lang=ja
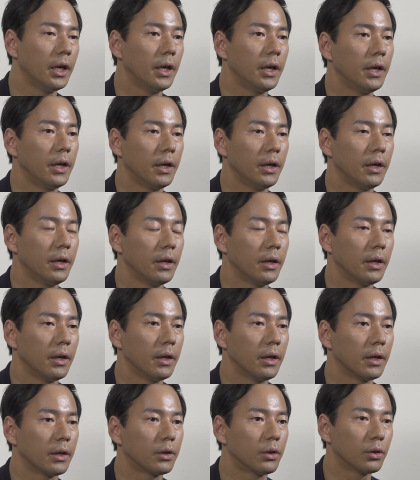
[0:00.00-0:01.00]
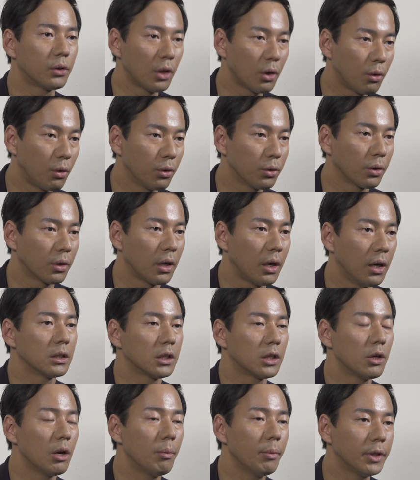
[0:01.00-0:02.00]
えー、食ってこうとか
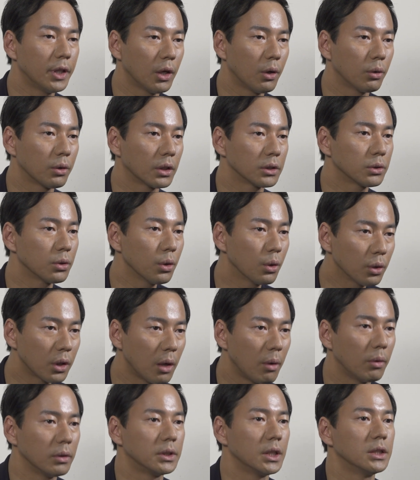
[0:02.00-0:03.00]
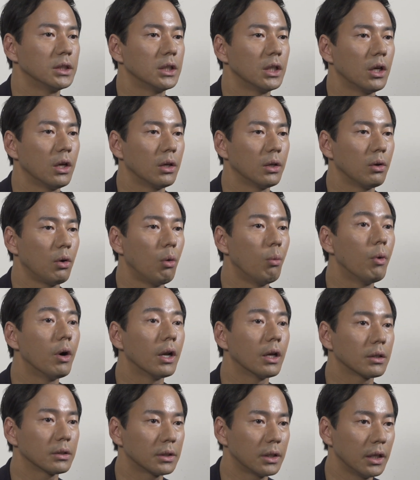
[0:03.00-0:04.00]
極めていこうとかそういうことは全然思わ
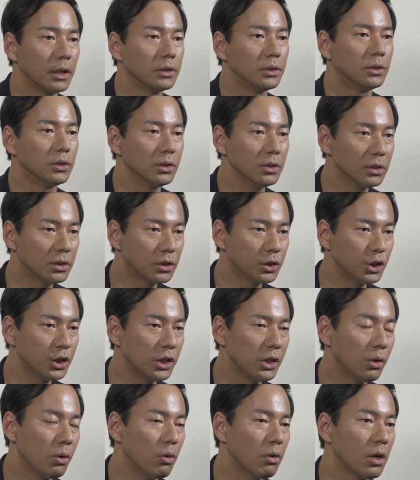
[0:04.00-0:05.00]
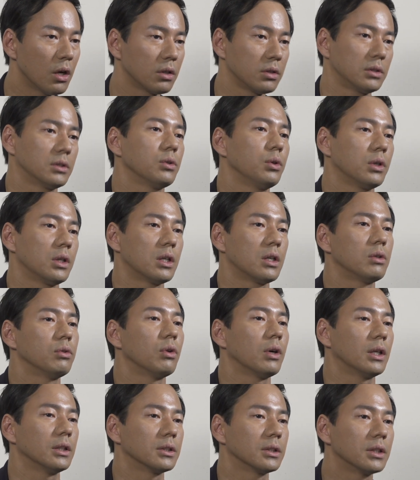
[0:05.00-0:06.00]
なくて純粋に音楽すごい聴く
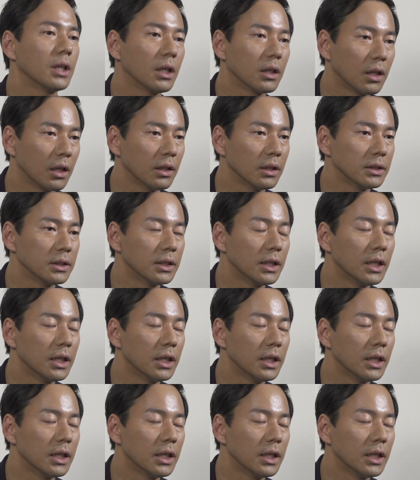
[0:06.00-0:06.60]
のが好きだったんです